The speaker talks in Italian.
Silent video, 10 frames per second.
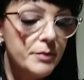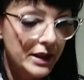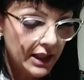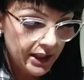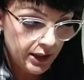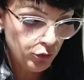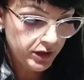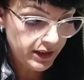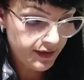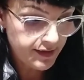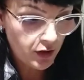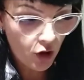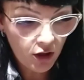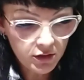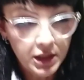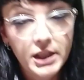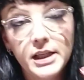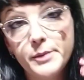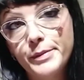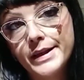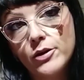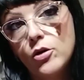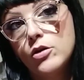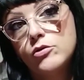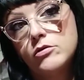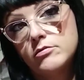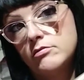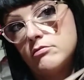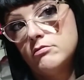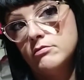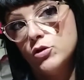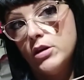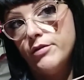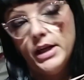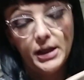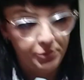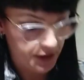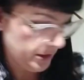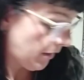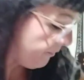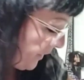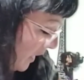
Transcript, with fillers: magari le utilizzerò però non, non ne vale la pena